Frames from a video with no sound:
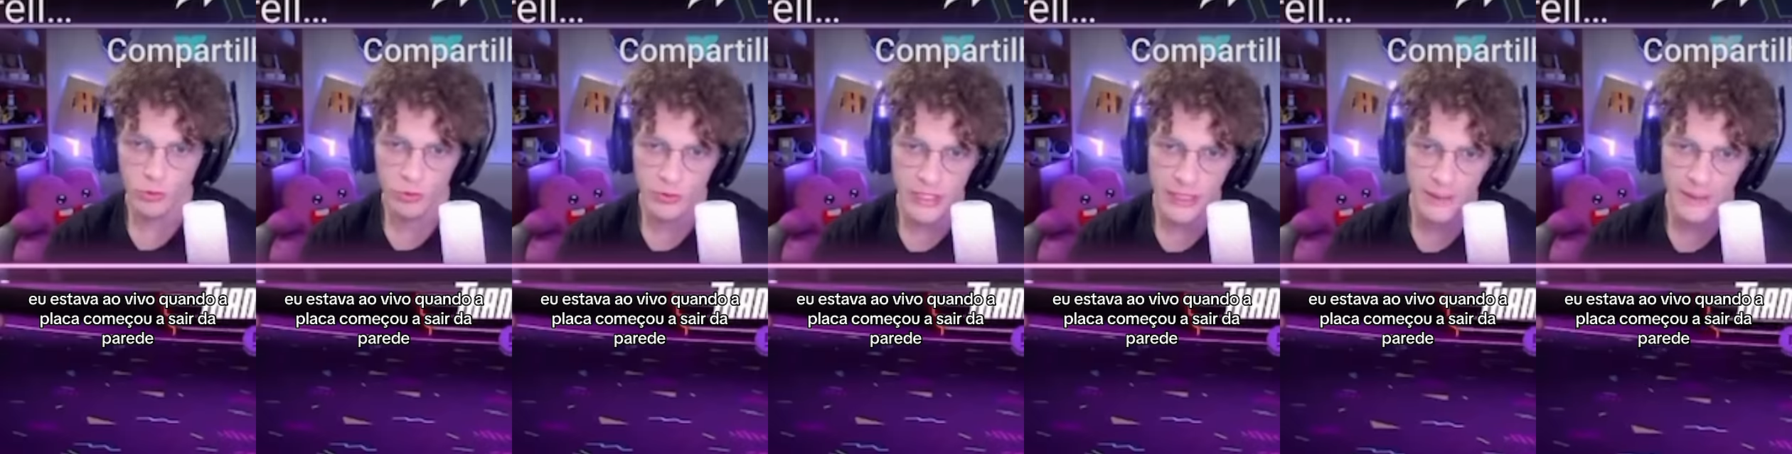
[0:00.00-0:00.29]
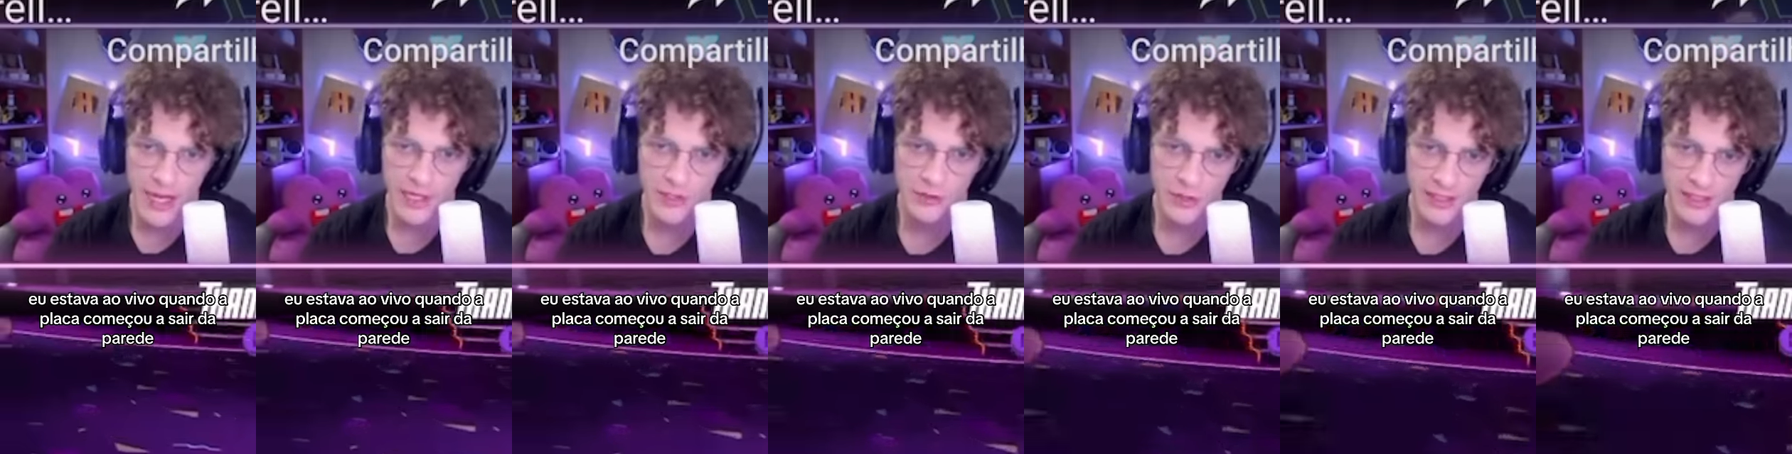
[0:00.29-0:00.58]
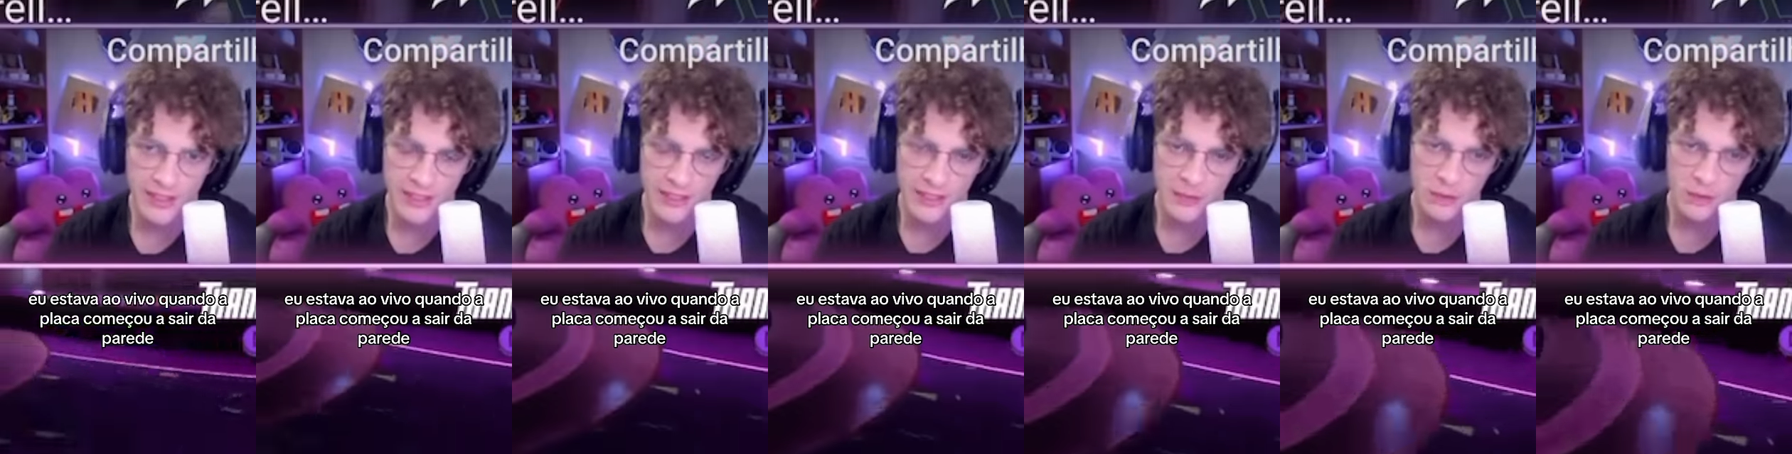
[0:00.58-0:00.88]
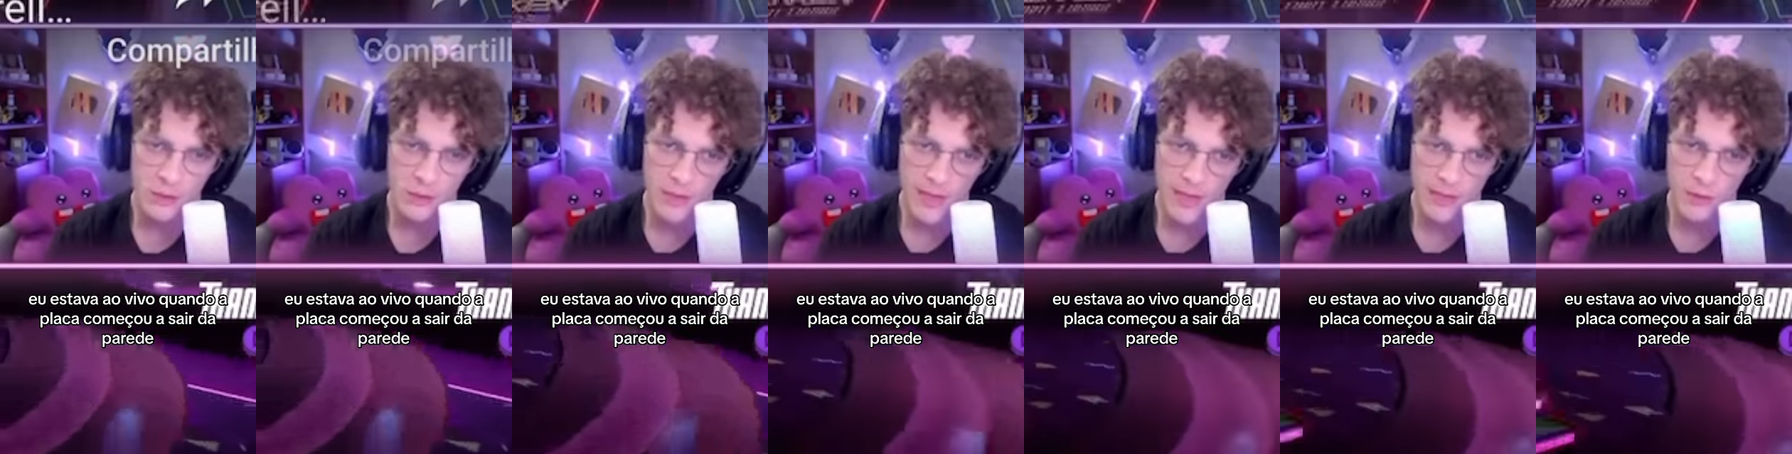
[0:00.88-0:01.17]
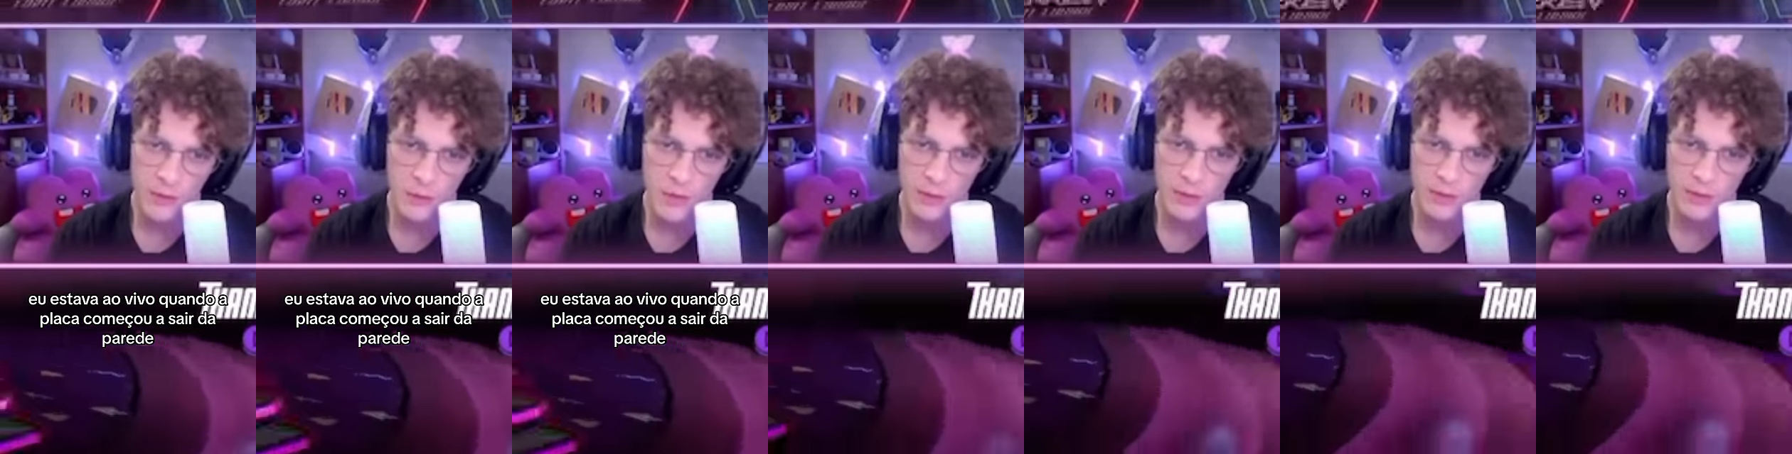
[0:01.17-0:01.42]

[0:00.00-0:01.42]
a placa começou a sair da parede.